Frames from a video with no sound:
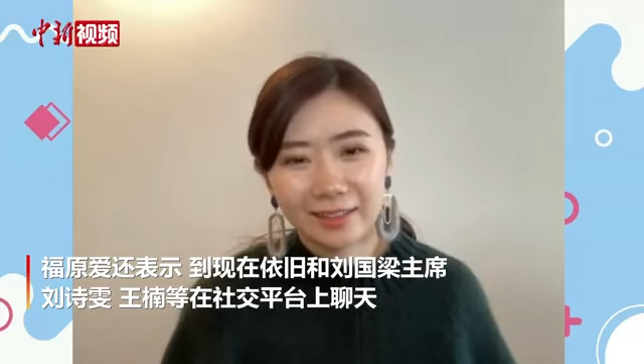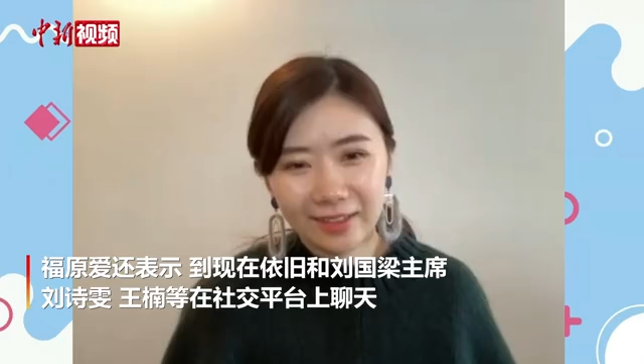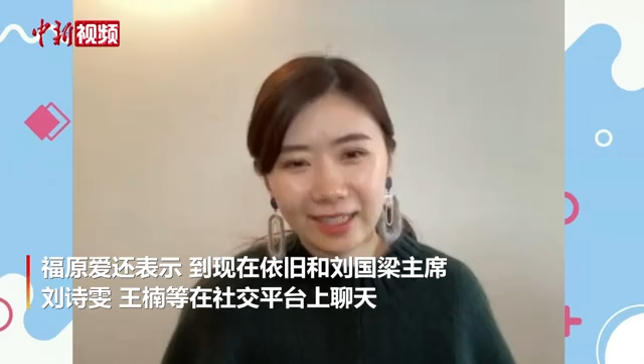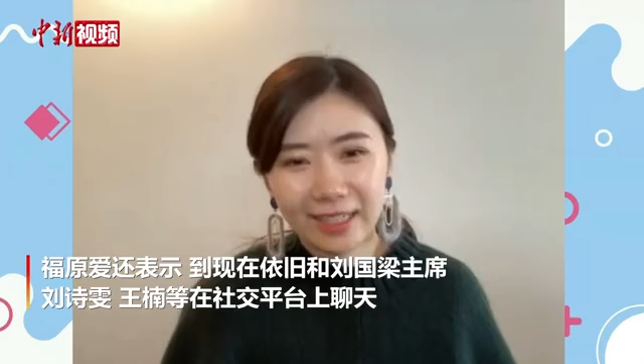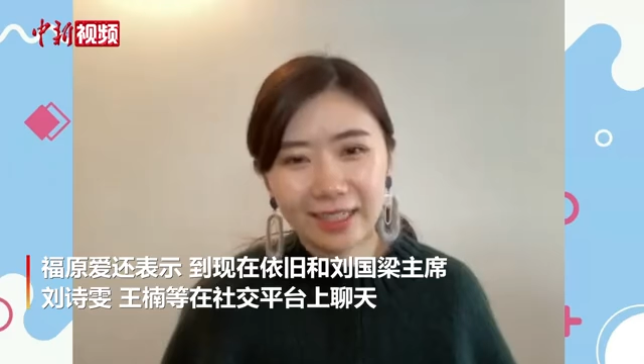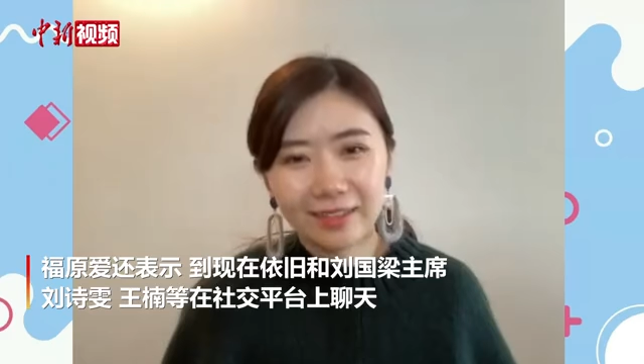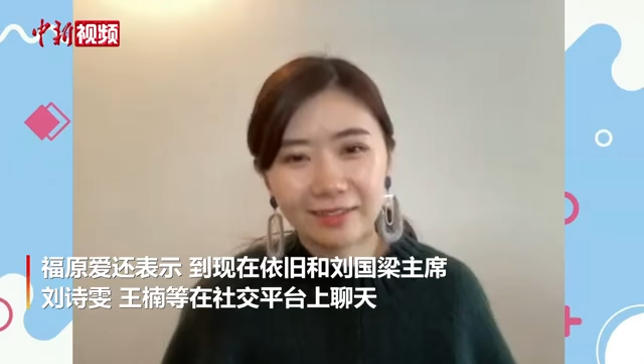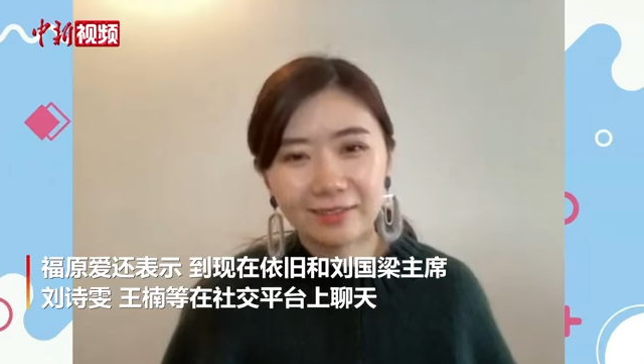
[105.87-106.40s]

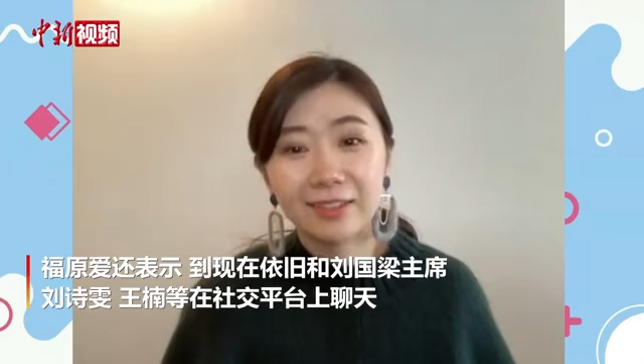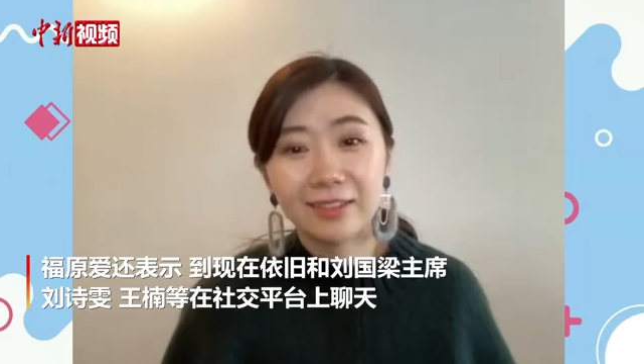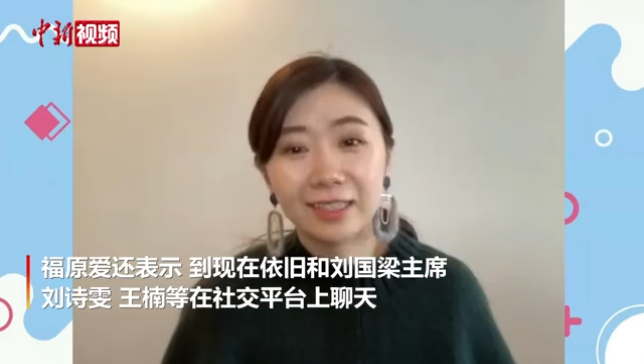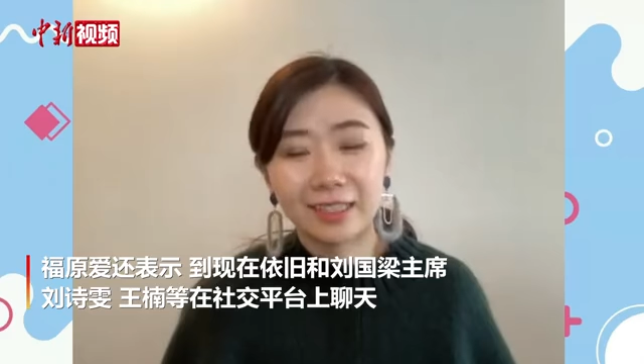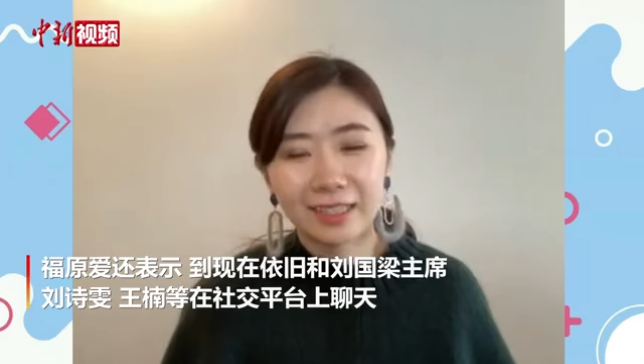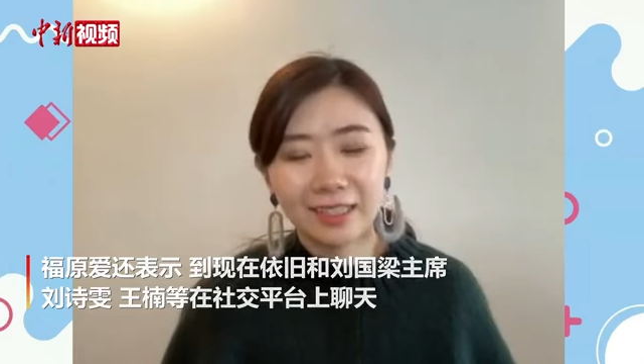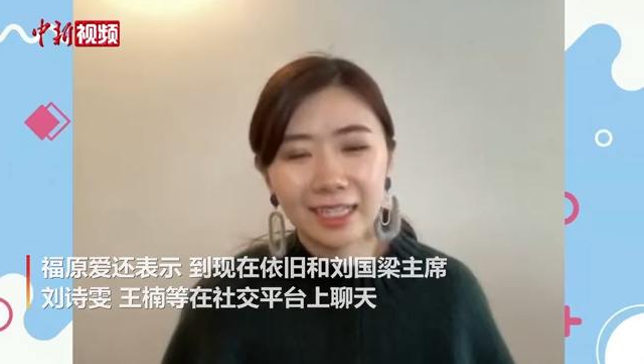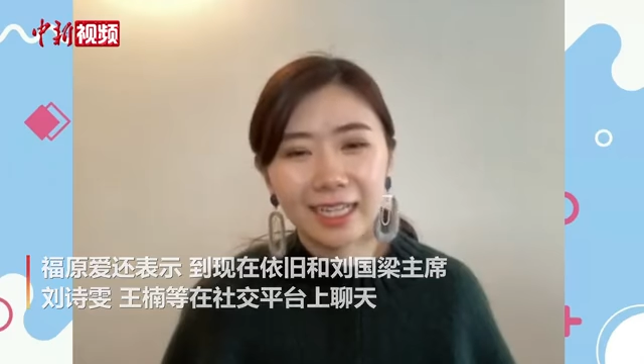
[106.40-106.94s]
对，跟
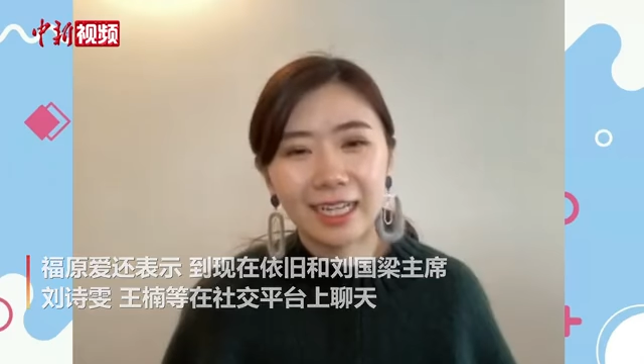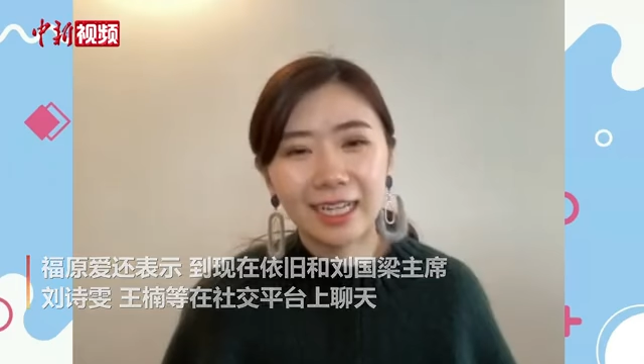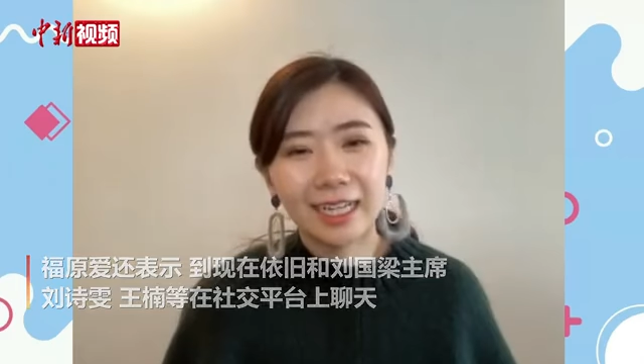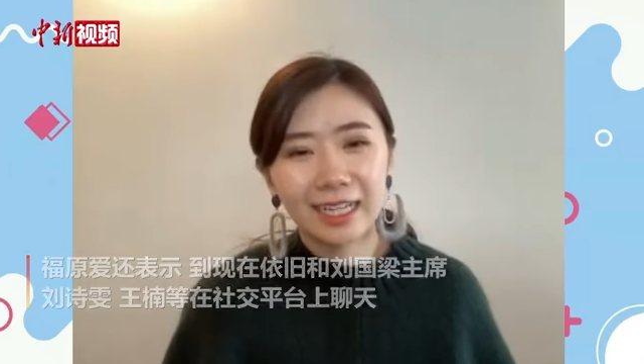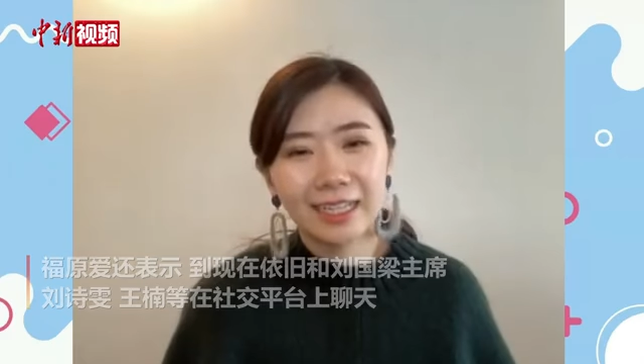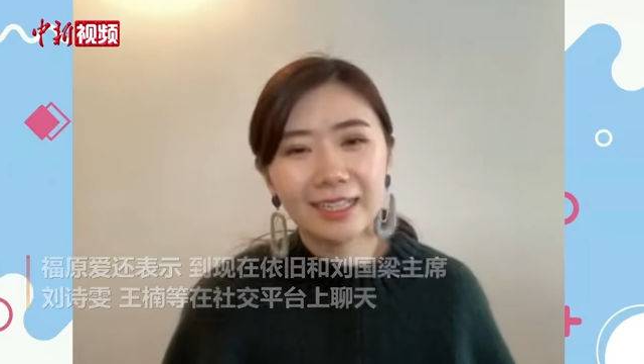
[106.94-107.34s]
文啊，